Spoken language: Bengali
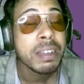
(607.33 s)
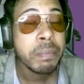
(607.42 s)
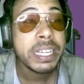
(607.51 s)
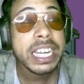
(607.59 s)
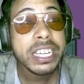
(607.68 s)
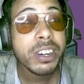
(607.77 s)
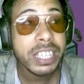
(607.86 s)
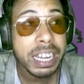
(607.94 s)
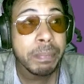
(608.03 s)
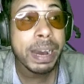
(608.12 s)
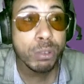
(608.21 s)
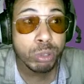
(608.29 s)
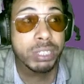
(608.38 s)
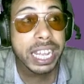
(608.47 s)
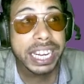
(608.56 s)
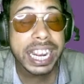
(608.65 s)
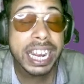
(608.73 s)
প্রিডেটরটা
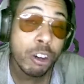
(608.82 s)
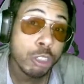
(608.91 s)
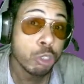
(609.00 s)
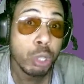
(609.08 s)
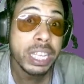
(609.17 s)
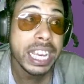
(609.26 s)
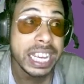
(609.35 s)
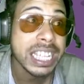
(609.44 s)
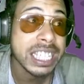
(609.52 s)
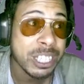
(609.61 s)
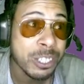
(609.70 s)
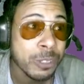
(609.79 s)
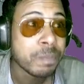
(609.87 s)
মানুষদেরকে অস্ত্র দিয়ে গিয়েছিল